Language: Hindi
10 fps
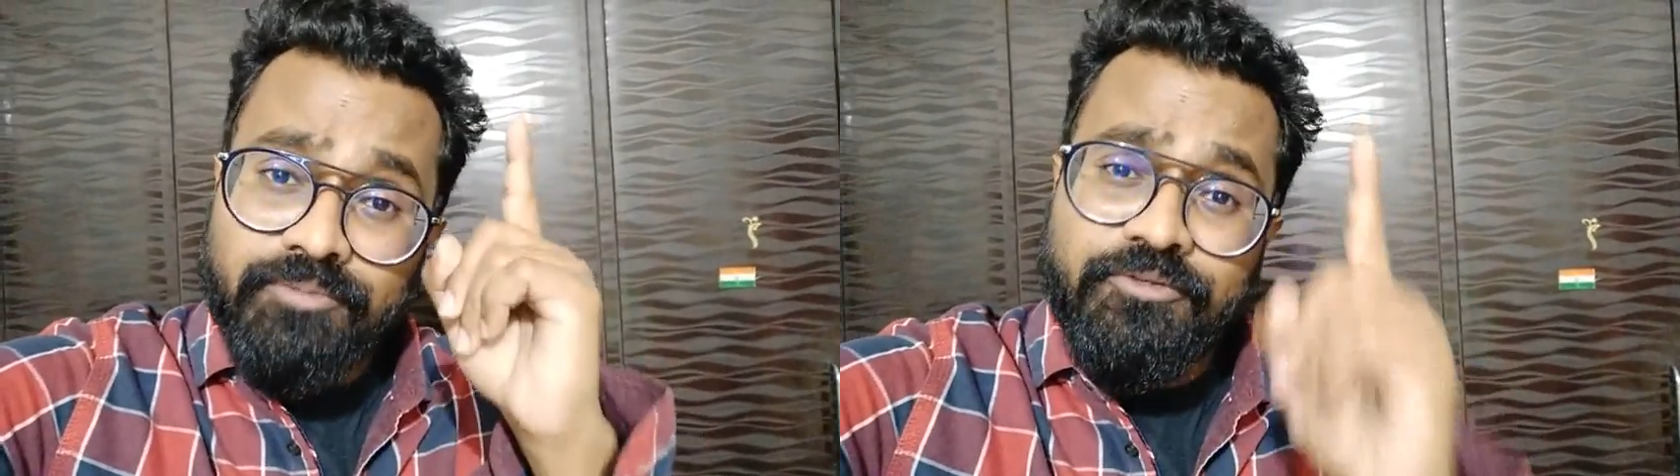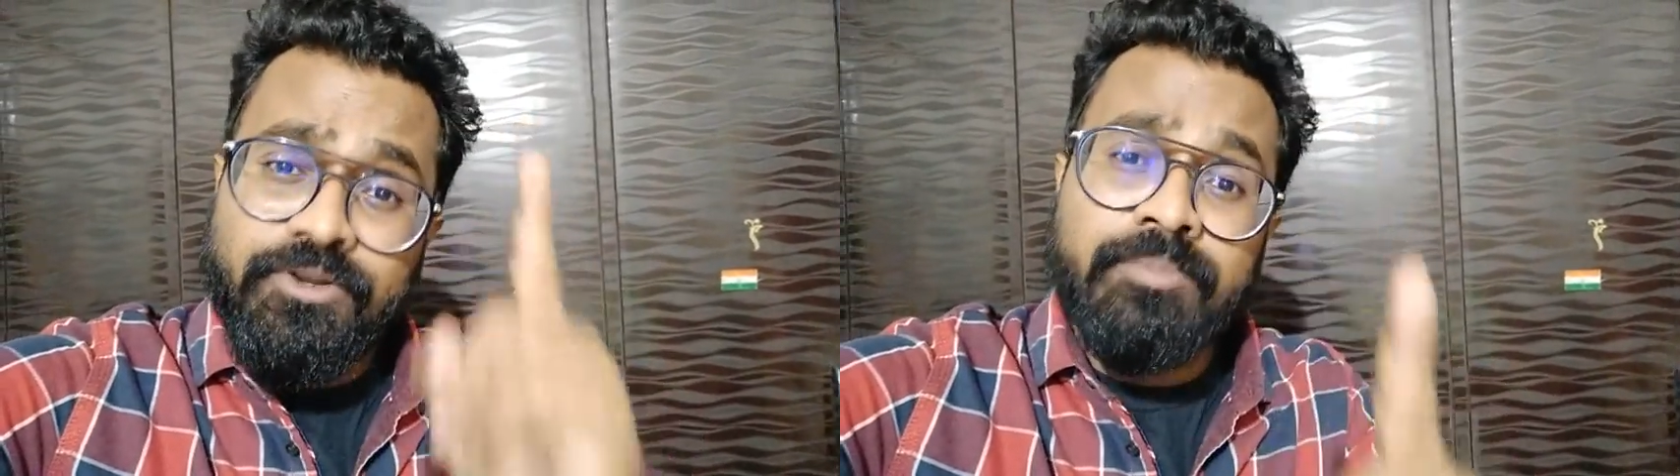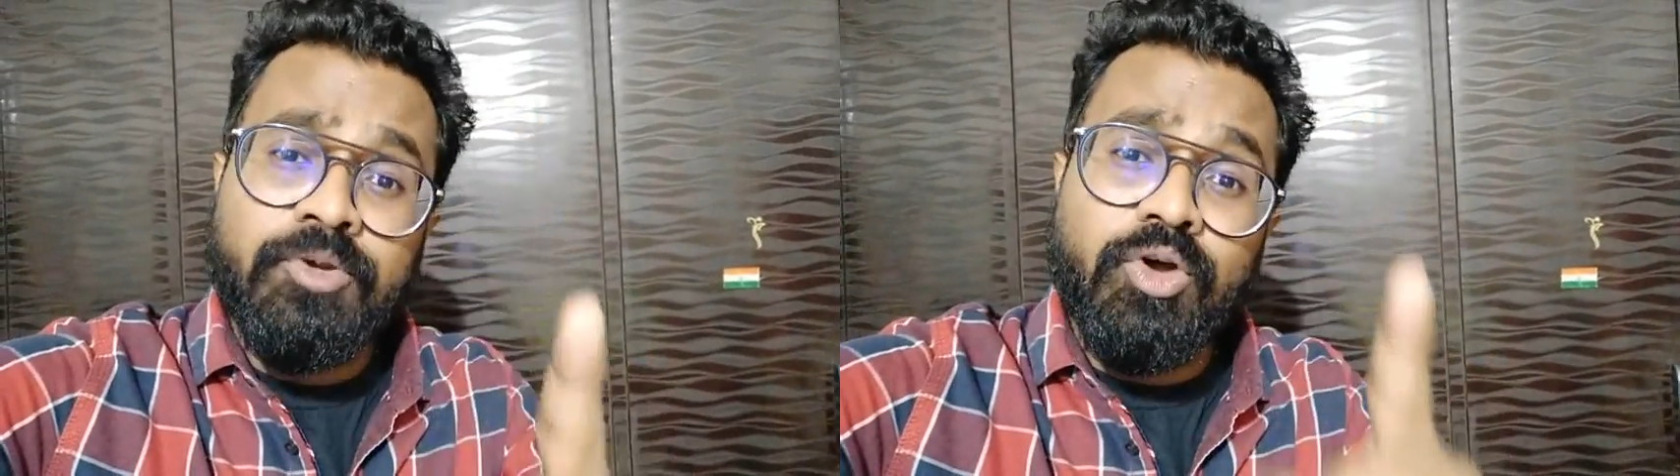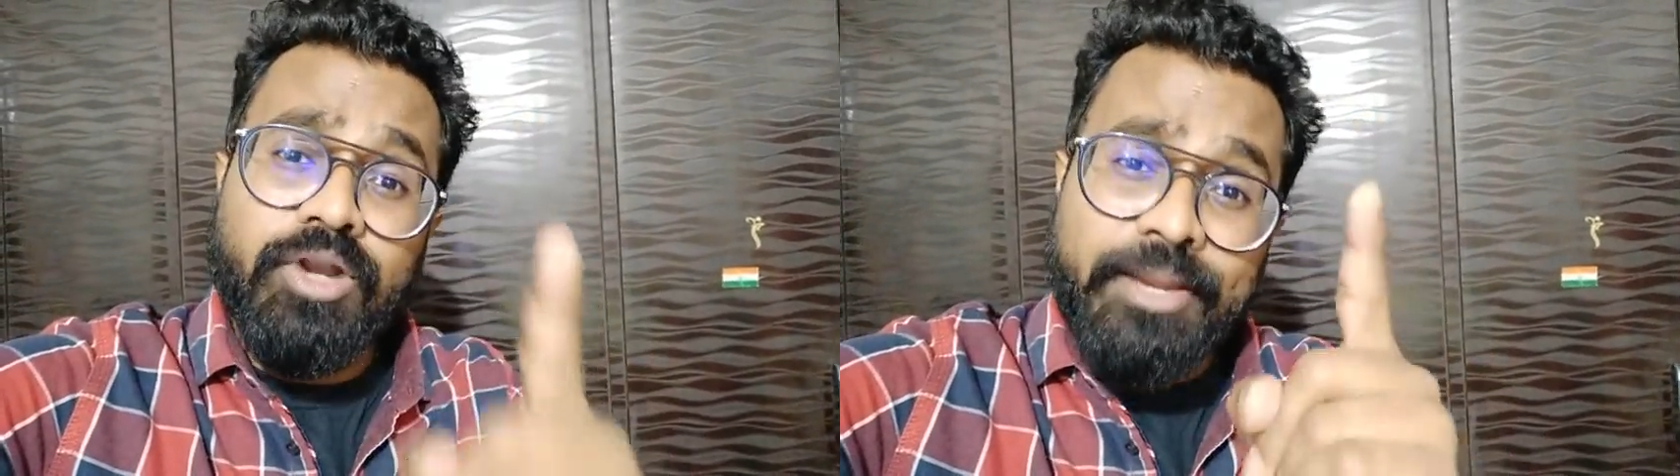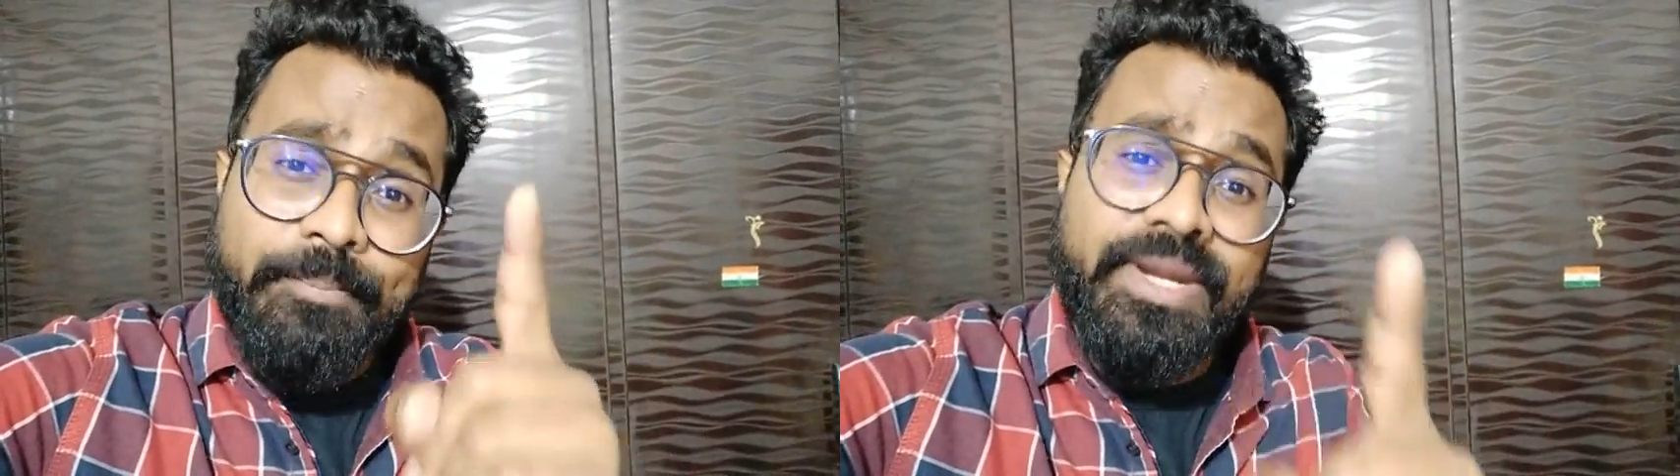फिल्म को
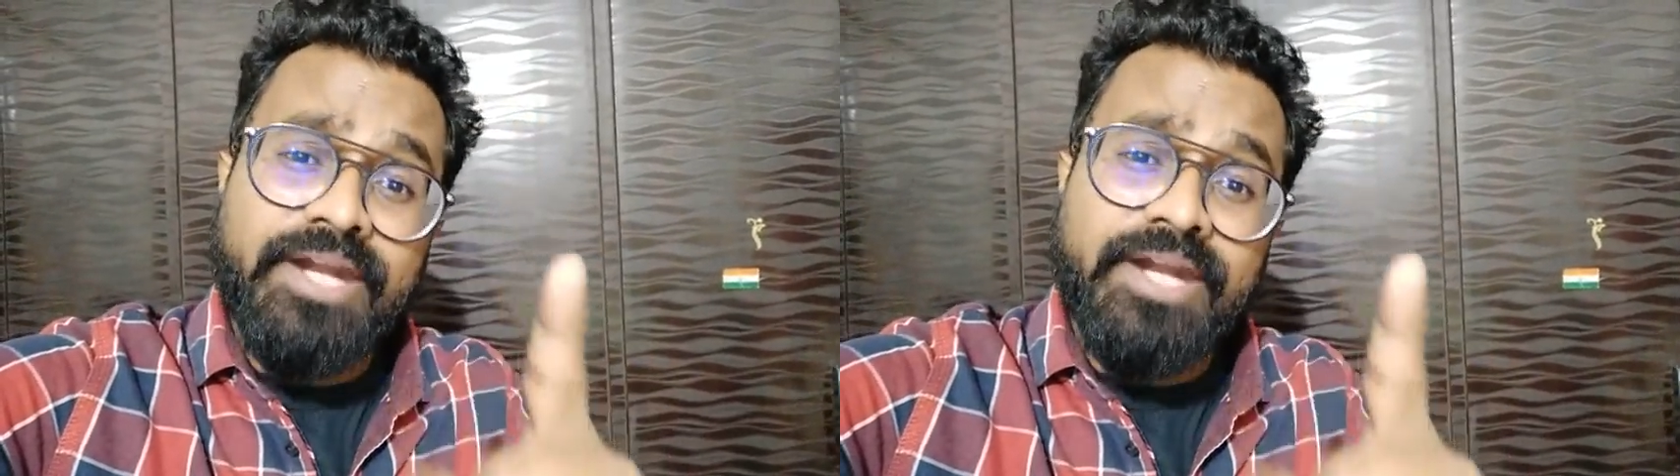रिपीट